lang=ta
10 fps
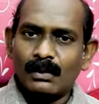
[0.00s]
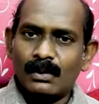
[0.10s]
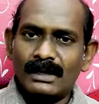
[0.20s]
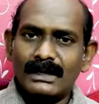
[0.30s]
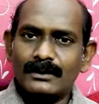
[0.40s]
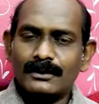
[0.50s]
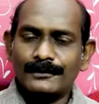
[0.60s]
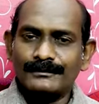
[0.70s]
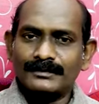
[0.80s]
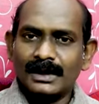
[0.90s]

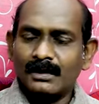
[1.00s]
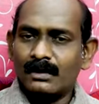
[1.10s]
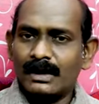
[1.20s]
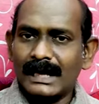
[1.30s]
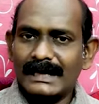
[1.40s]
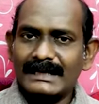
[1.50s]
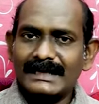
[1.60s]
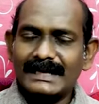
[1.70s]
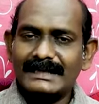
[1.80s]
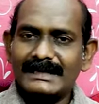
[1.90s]
உங்களுக்கும் உங்கள்
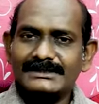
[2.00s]
அருகிலே